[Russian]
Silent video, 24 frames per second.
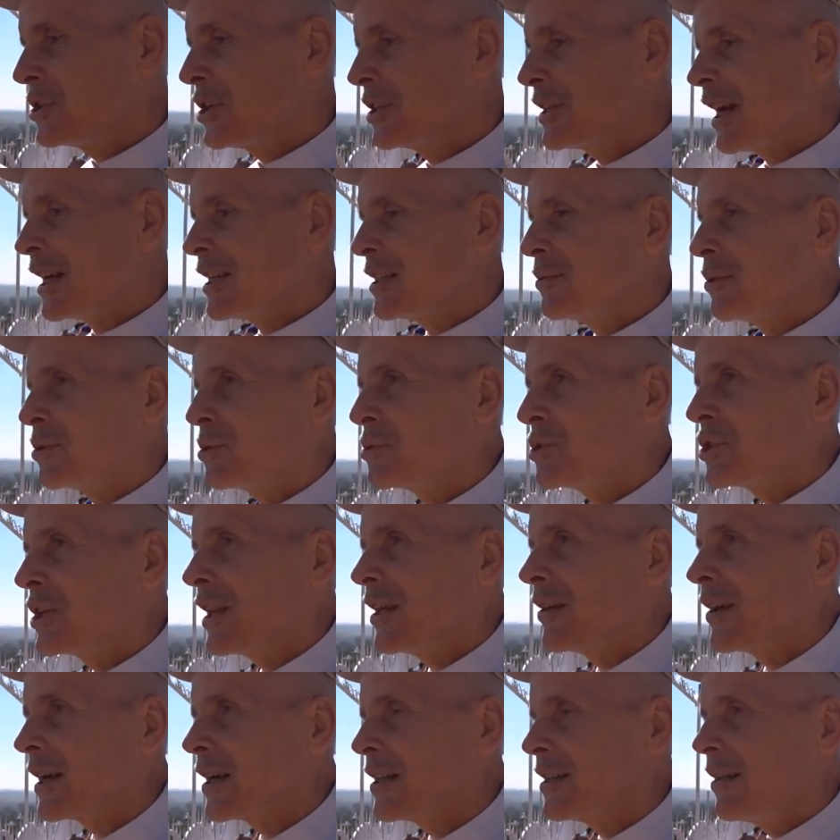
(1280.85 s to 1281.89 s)
считайте, вот у
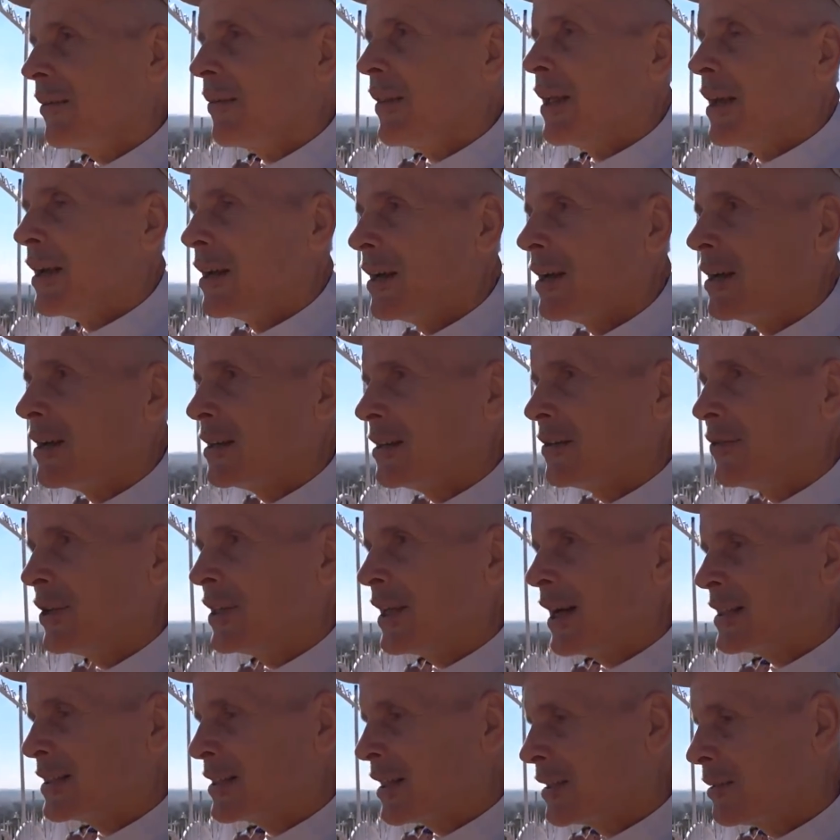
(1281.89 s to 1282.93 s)
человека
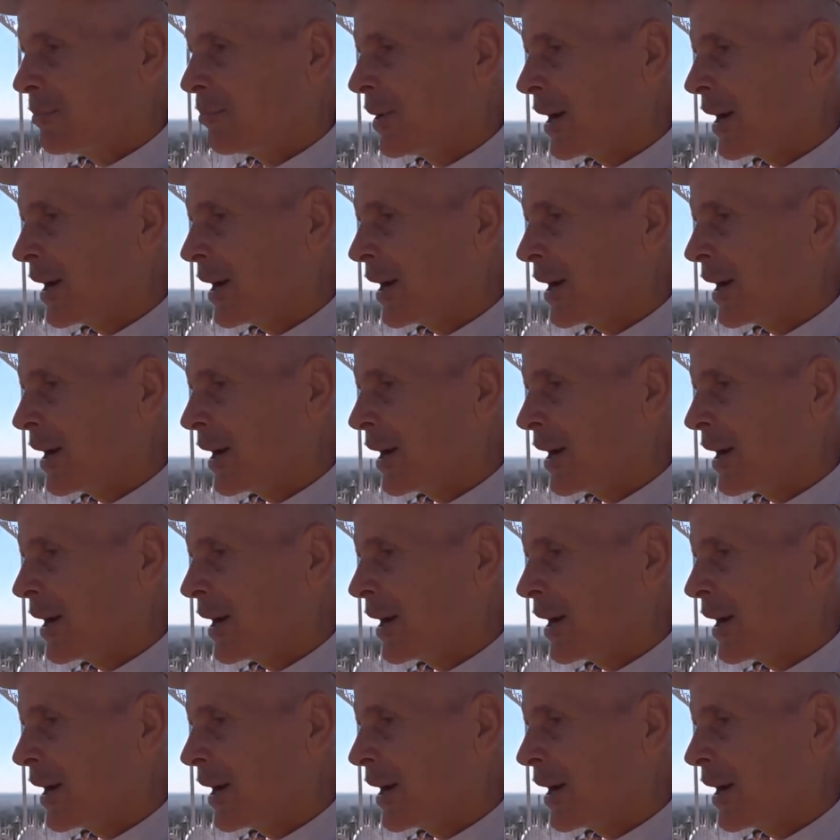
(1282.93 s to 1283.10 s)
12 э,